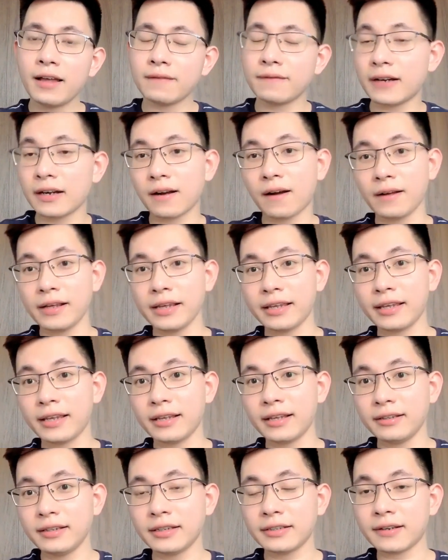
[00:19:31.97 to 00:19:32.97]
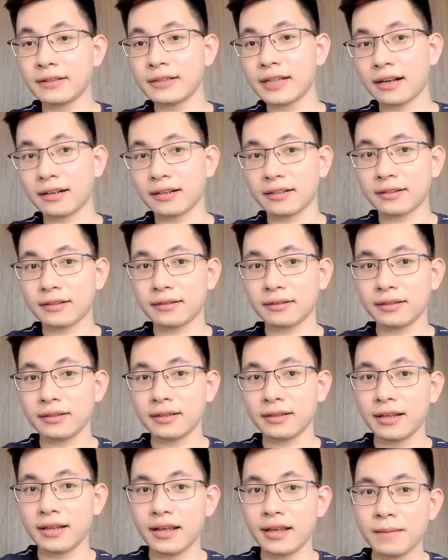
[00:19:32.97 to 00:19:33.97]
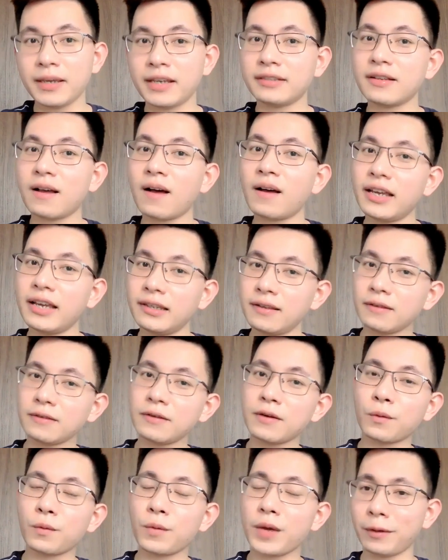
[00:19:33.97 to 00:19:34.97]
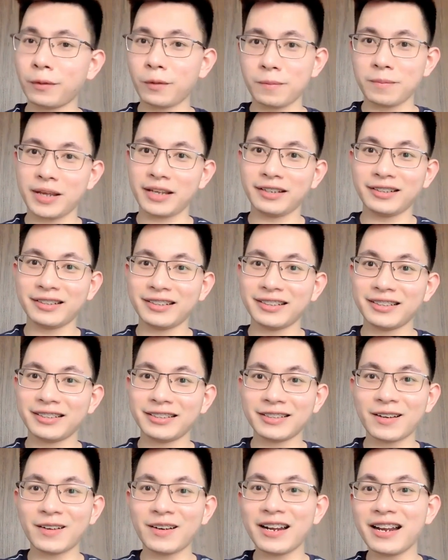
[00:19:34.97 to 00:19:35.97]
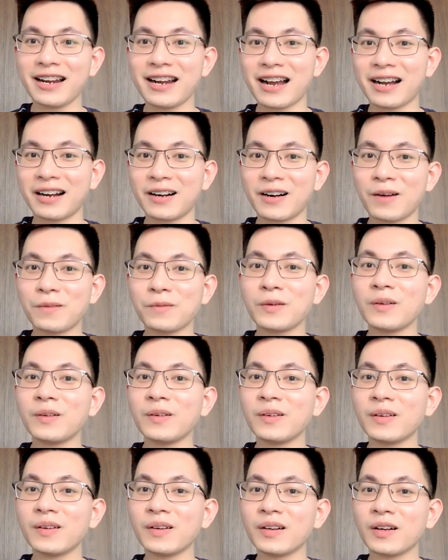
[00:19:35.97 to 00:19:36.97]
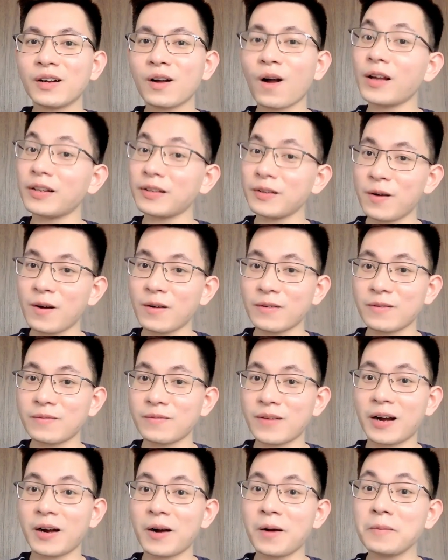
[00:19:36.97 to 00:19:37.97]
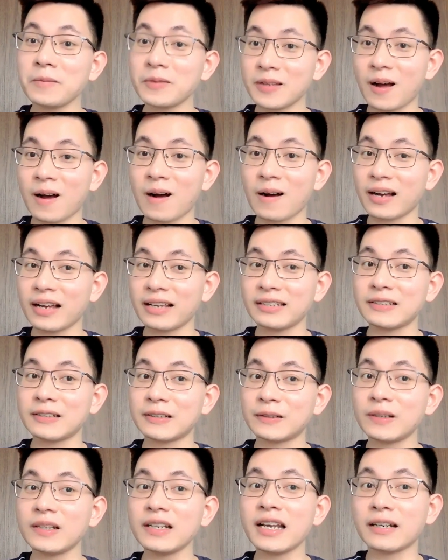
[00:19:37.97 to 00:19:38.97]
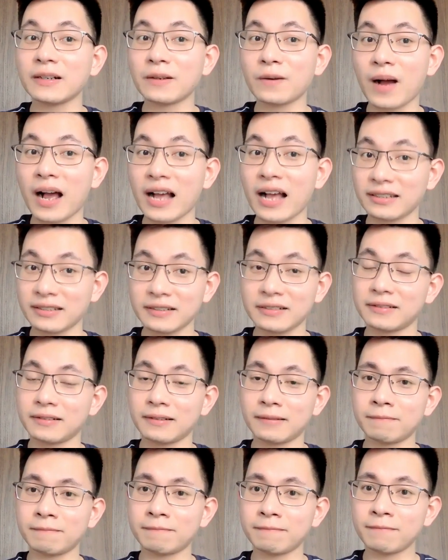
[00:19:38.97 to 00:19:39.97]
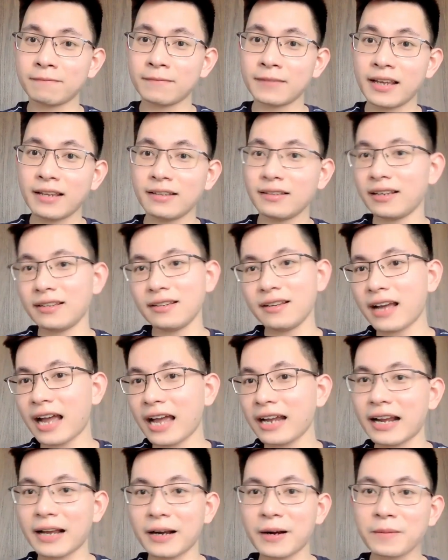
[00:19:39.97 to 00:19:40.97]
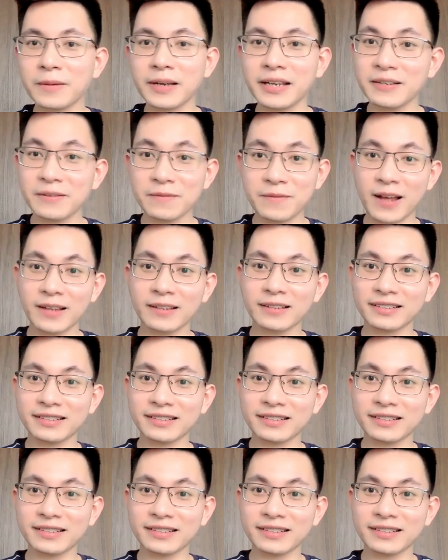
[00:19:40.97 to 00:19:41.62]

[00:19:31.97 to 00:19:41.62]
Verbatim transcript: và có ý kiến thì cho rằng mị do ý thức độc quyền của mình cho nên là không coi thường và không sợ cái sự xuất hiện của an sử thế nhưng anh lại không nghĩ như vậy